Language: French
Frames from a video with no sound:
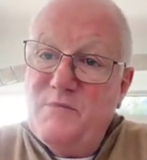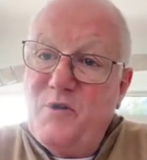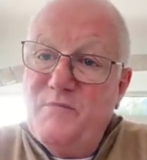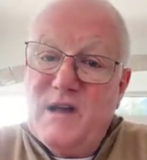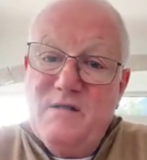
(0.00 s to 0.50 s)
Le
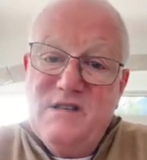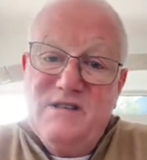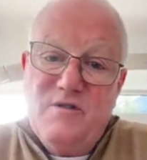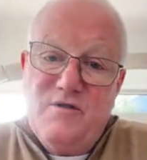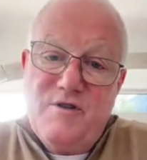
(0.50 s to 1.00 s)
premier ennemi,
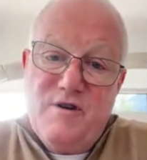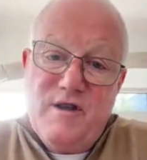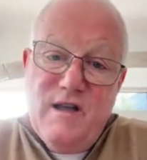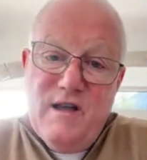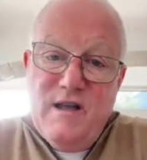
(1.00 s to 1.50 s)
c'est
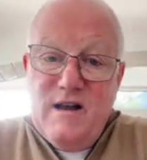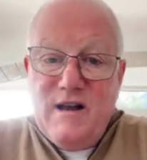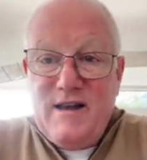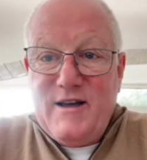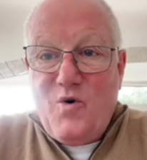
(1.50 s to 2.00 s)
l'orgueil,
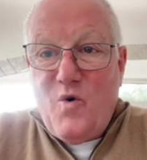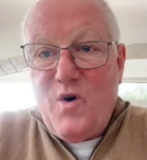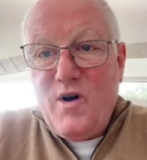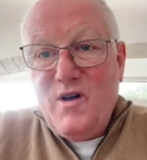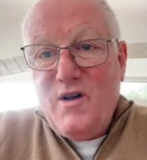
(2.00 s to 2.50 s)
l'ego,